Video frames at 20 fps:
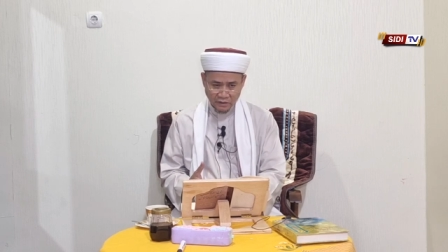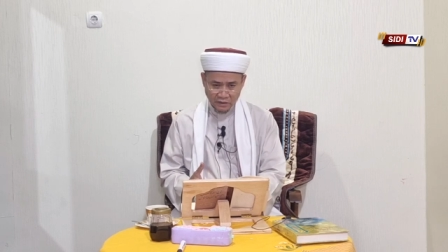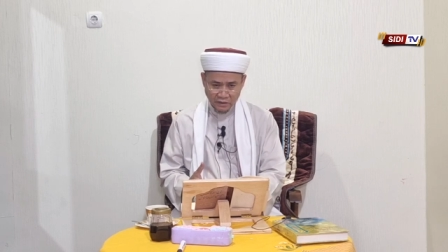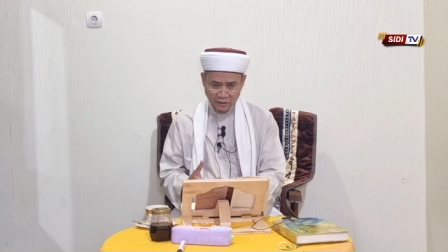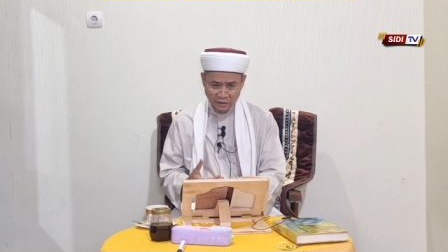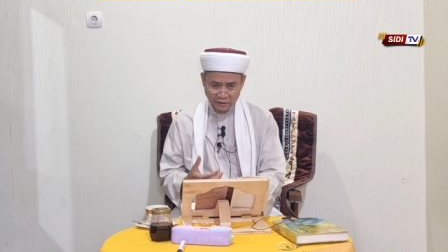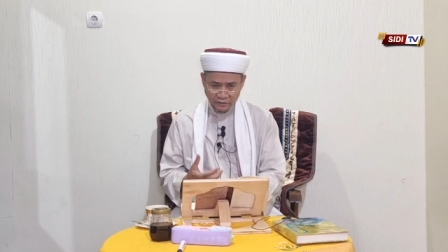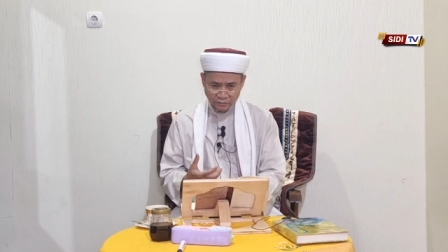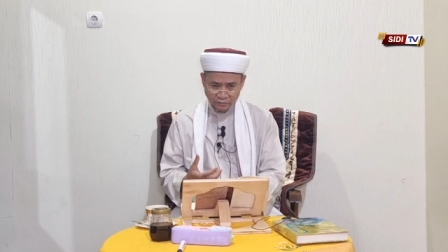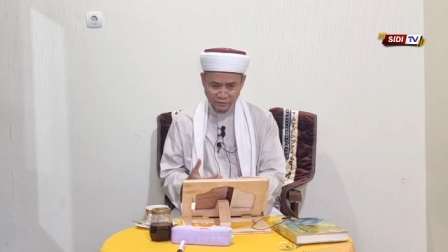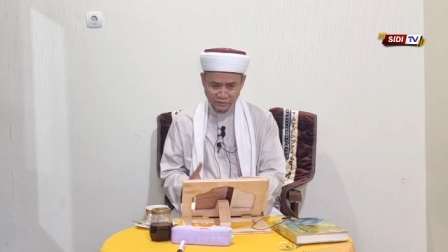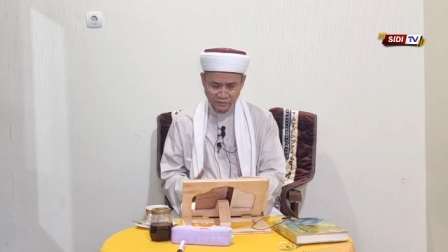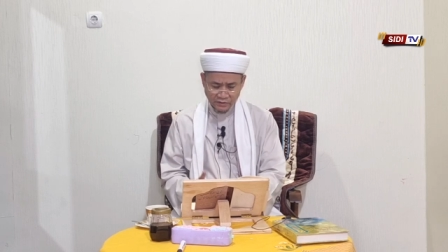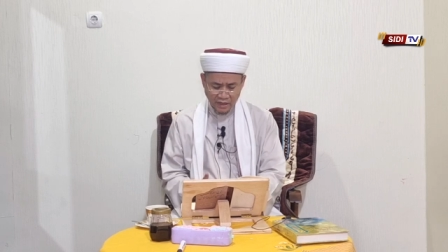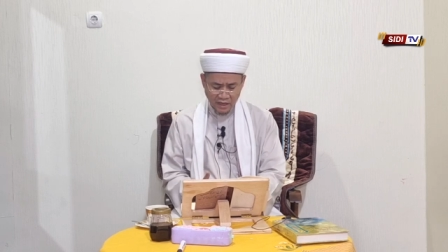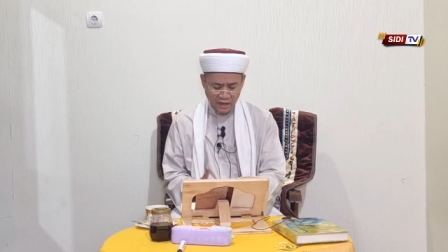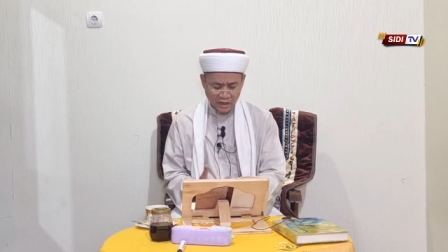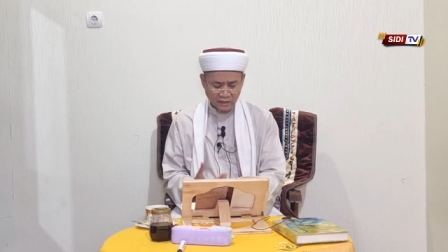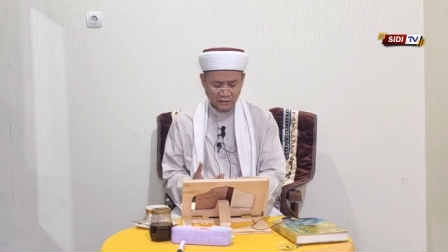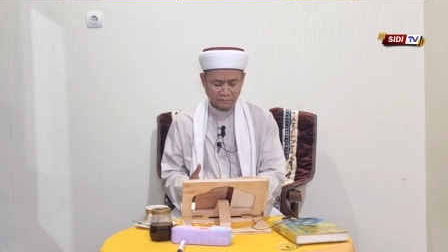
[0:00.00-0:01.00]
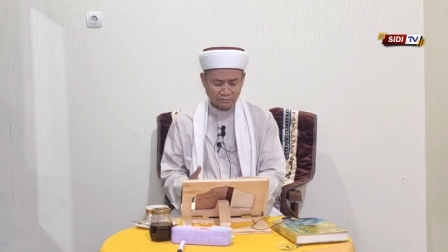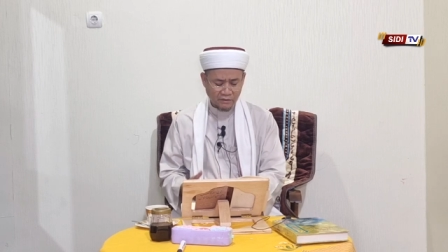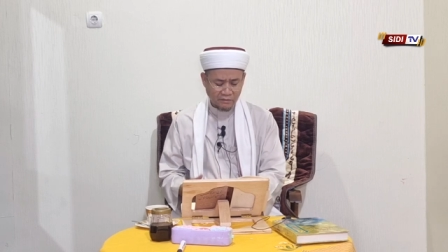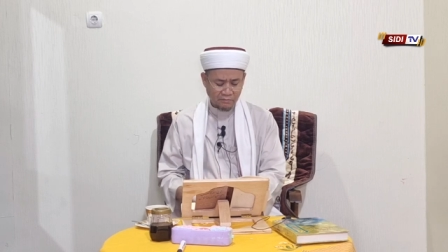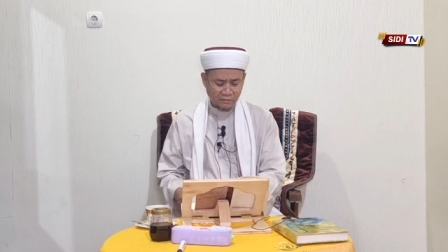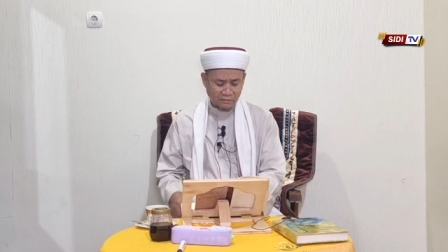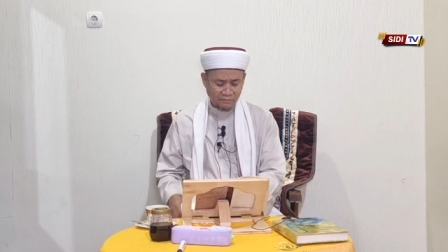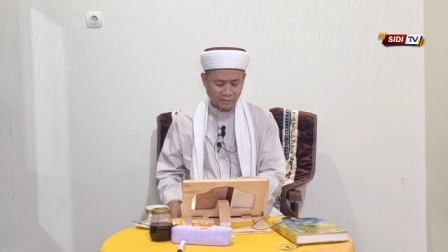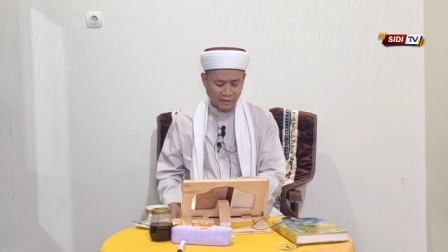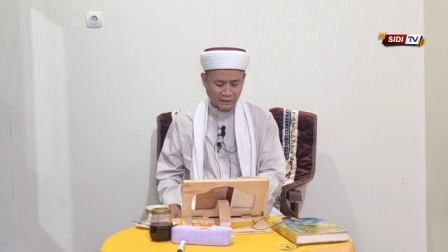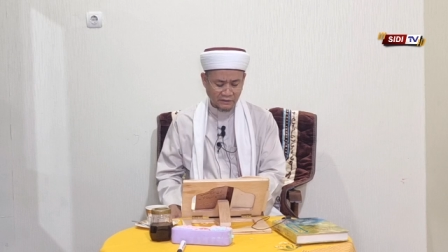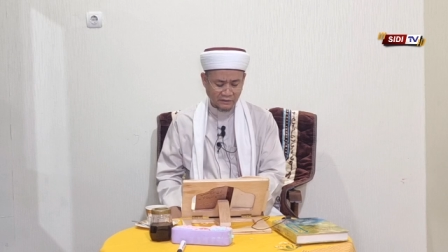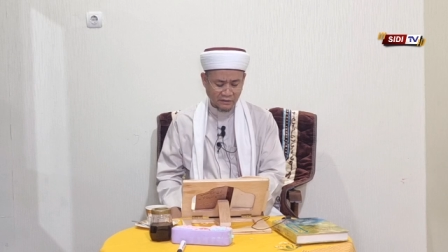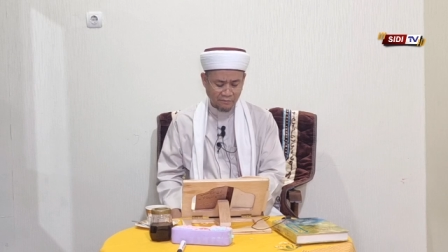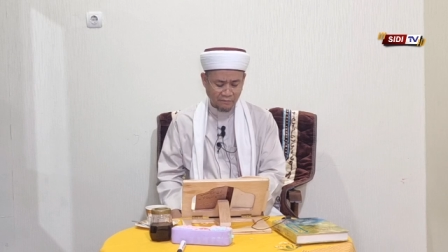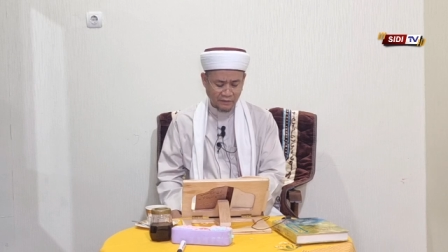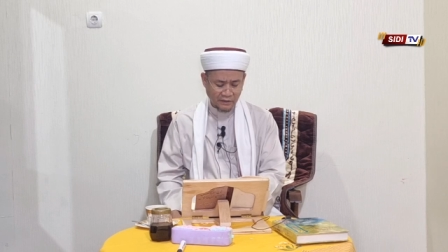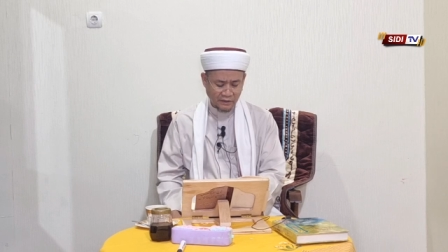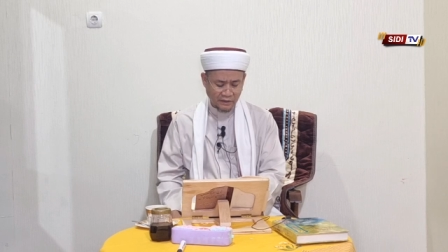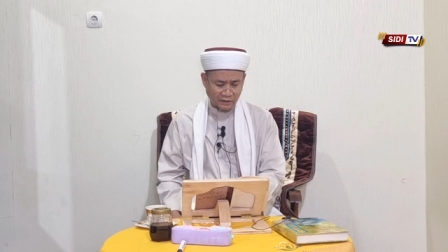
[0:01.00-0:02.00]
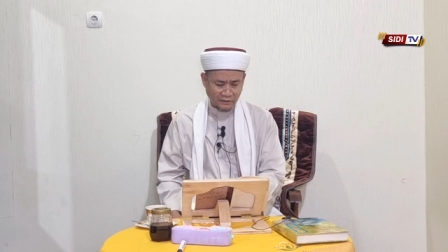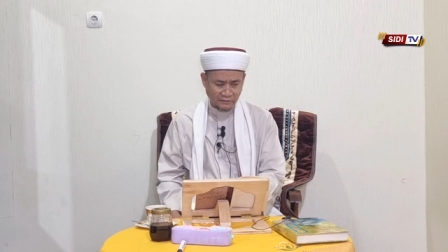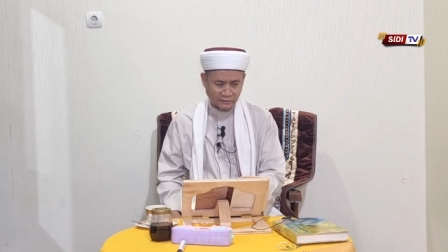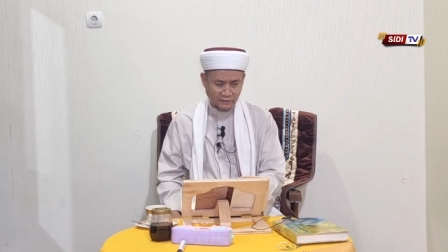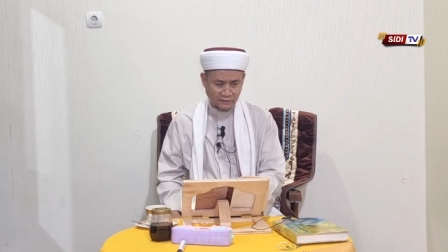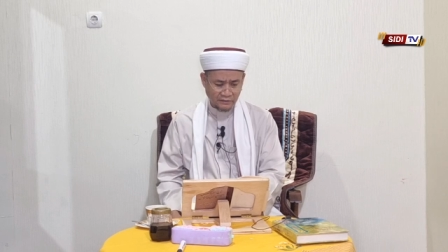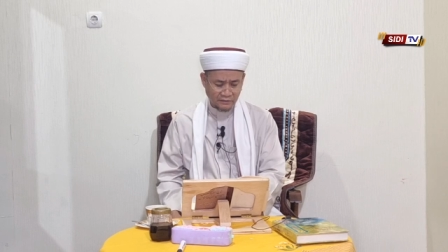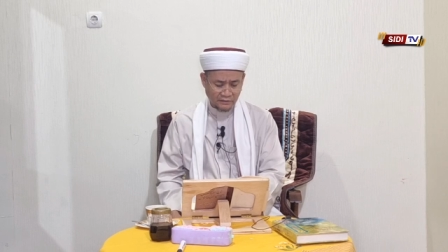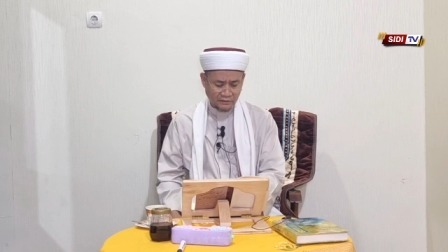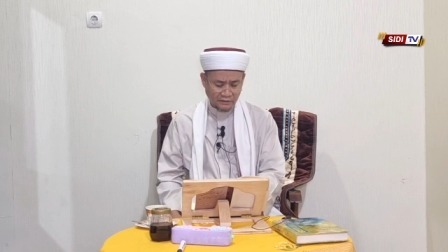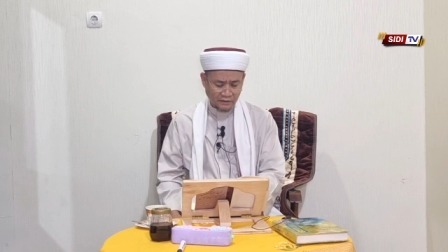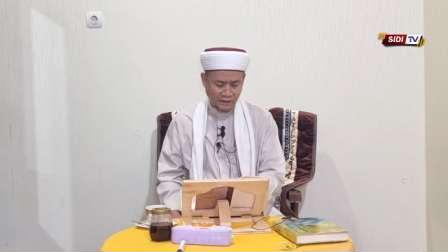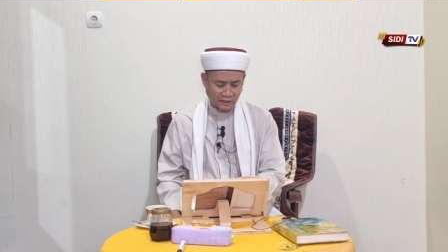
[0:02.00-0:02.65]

maka itu sangat bermanfaat kepada hati